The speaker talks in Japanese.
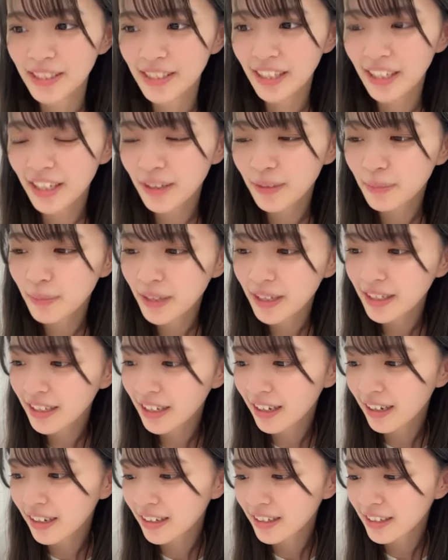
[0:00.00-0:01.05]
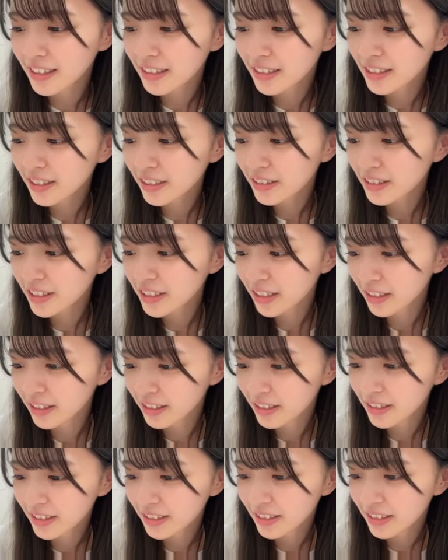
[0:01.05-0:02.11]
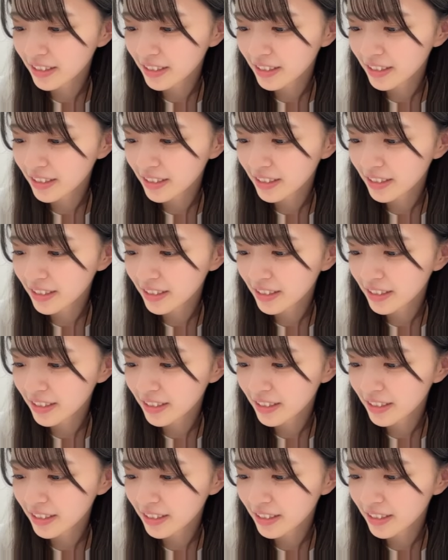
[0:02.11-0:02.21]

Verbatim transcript: めっちゃ絵うまいなさくちゃん